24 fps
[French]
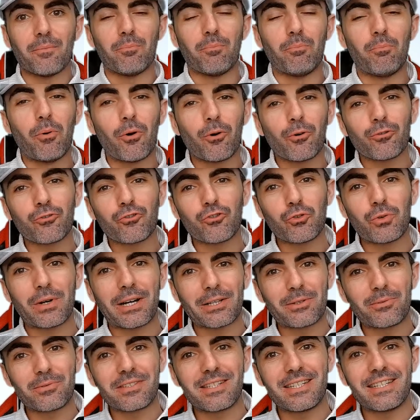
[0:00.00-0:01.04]
Bonjour
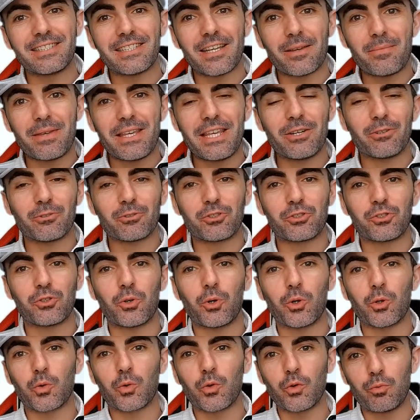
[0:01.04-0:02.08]
à tous les amis, on se
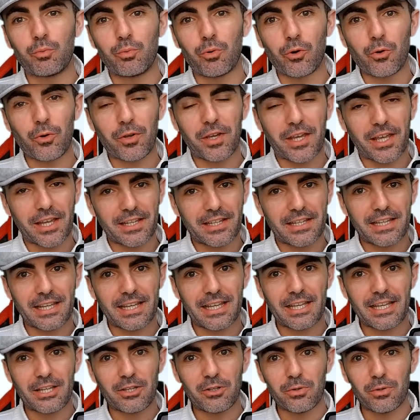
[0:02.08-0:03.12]
retrouve pour le
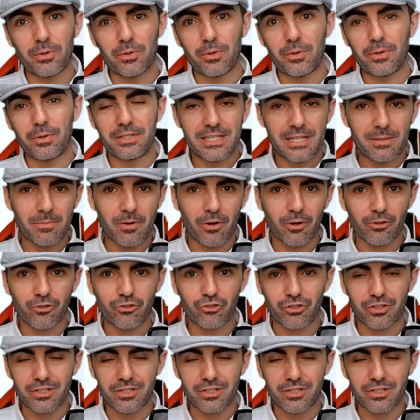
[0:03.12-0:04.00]
quintet de dimanche,